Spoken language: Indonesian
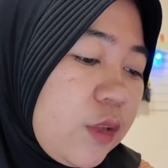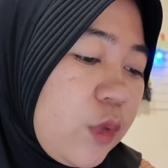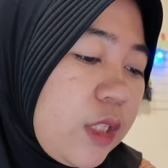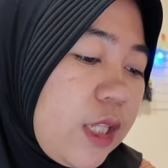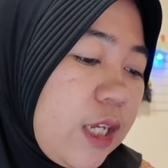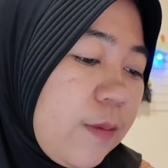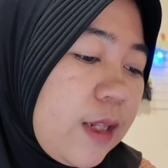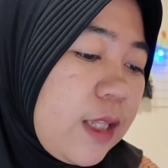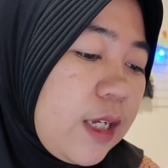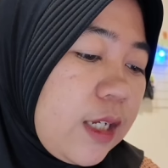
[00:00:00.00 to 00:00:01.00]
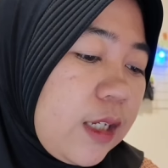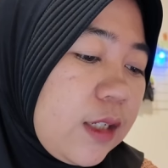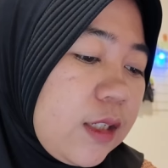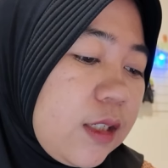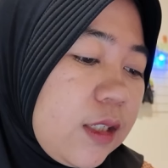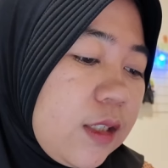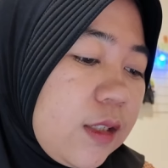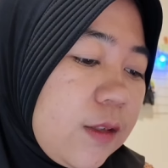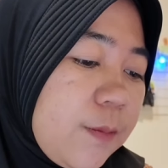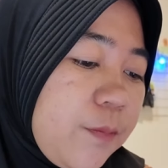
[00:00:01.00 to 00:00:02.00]
Nah, kalau udah
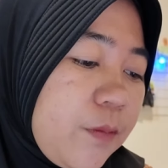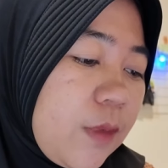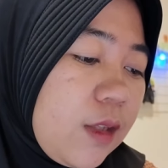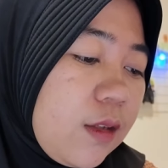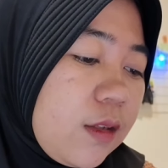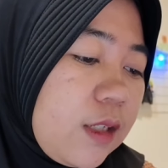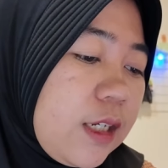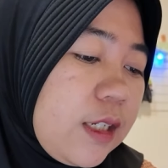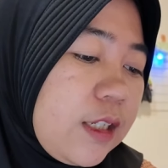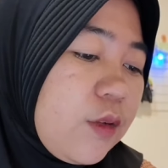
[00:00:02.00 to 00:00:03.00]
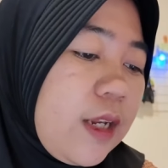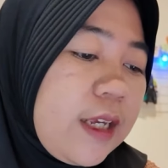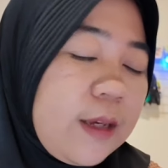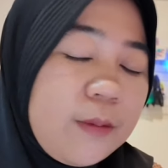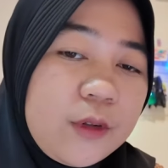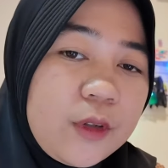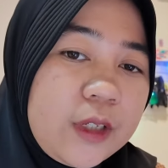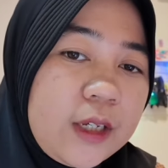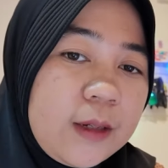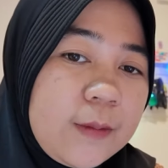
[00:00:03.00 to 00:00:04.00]
dipencet ini yang di bawah, tombol
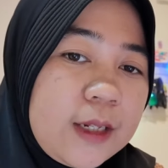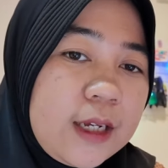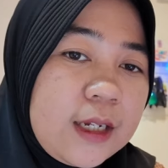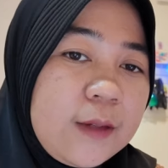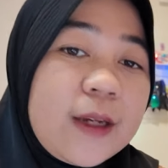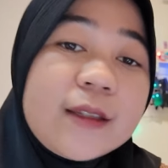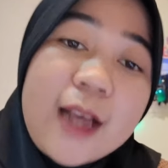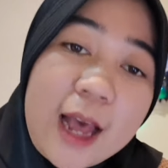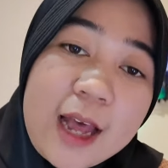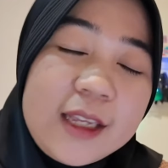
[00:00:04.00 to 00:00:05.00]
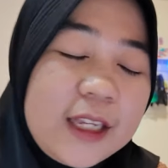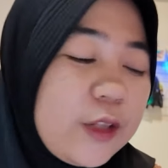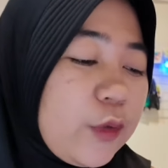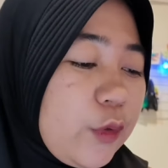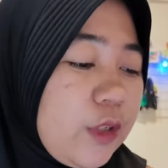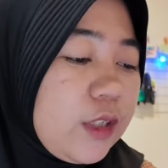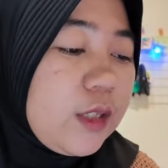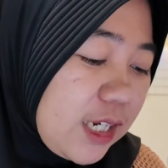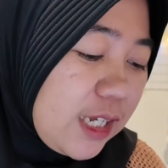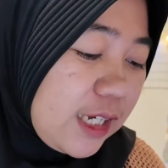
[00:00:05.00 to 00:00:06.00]
hijau.
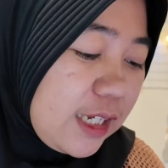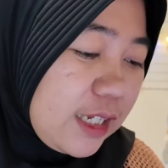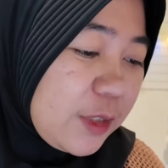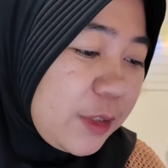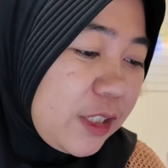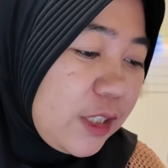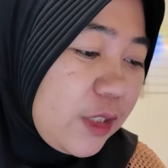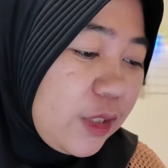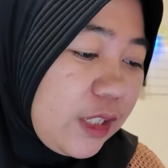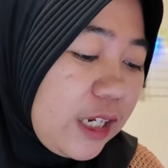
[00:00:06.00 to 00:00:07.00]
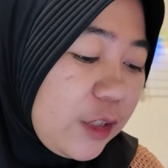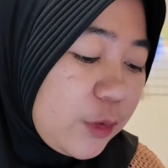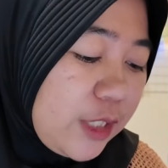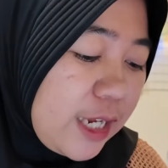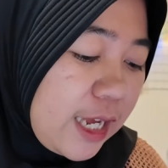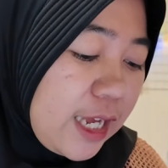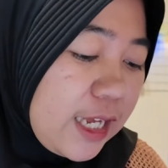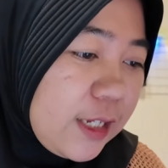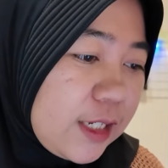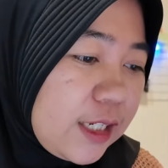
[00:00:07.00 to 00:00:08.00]
Nah, kalau it, kalau
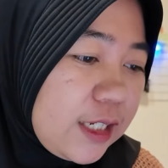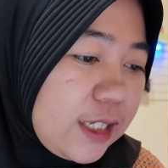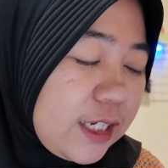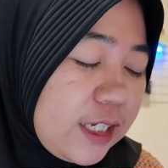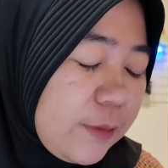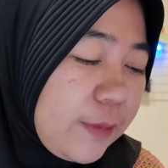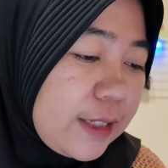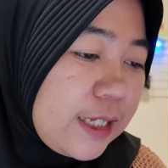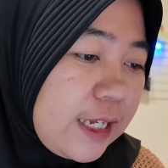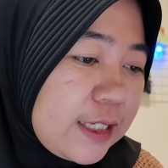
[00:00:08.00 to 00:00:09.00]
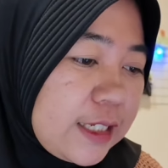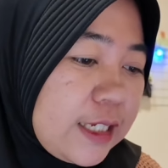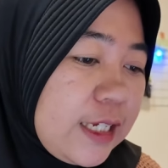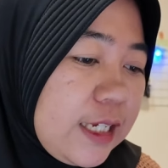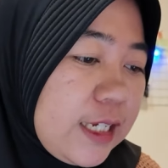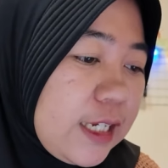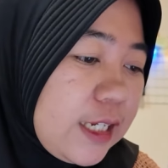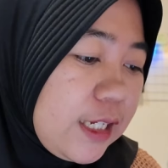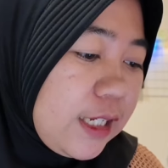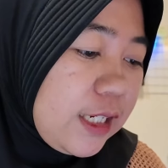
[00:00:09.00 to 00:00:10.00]
udah, nih lihat di messenger.
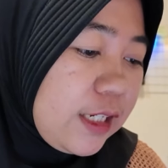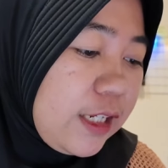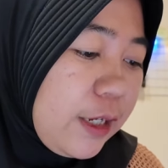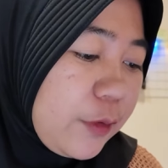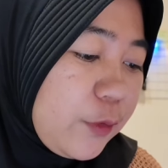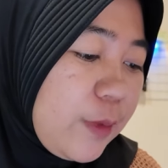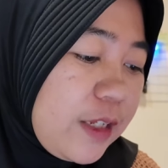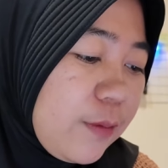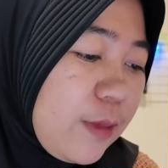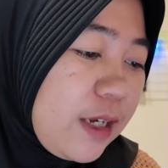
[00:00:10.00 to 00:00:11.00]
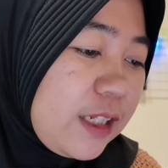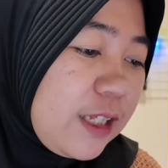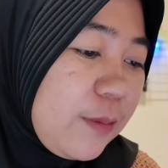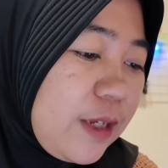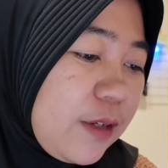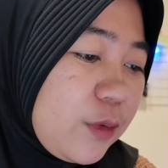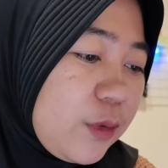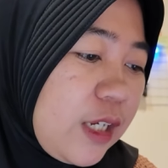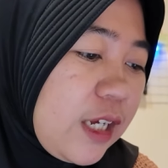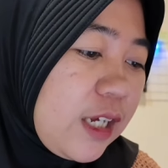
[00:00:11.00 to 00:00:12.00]
Nih aku banyak banget tapi aku
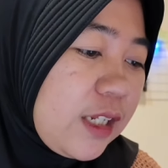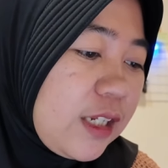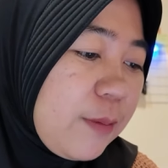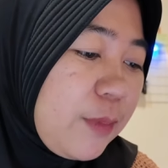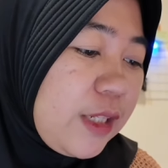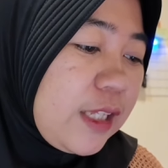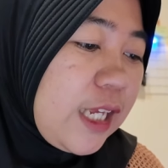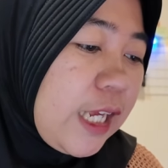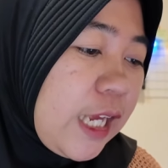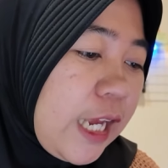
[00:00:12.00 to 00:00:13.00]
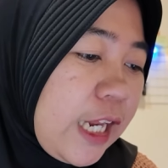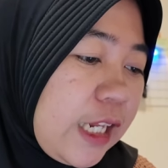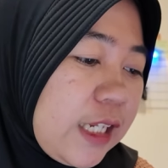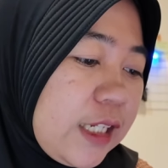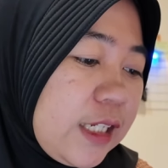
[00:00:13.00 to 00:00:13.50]
nggak dapetin.